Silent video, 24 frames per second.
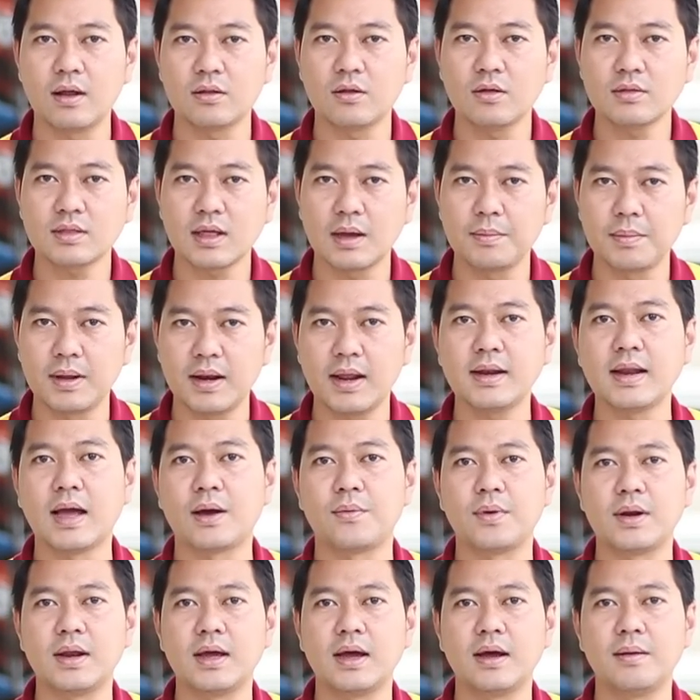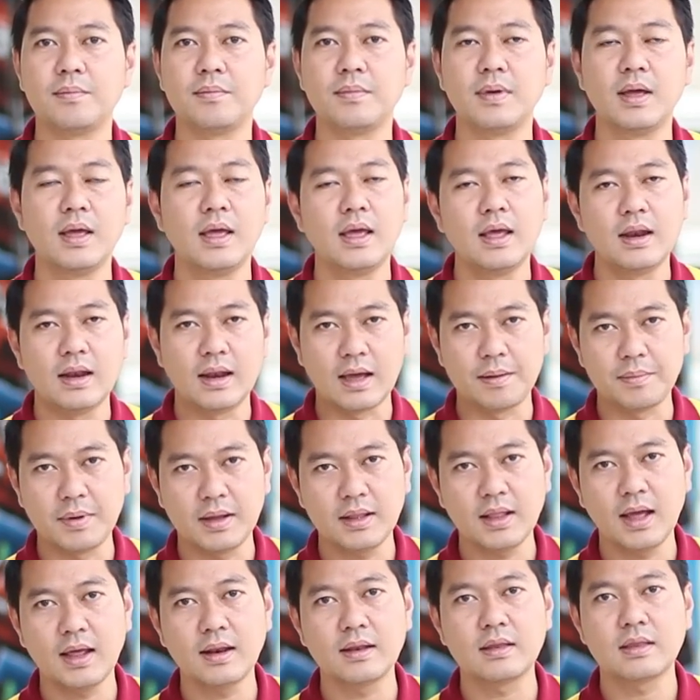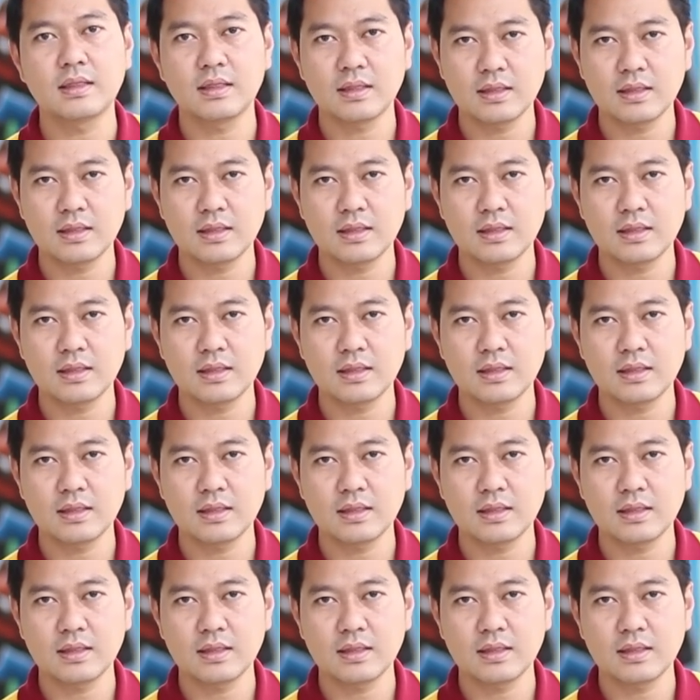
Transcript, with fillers: เราต้องเติมคันเร่งหนักกว่าเดิมนะครับให้ท่าน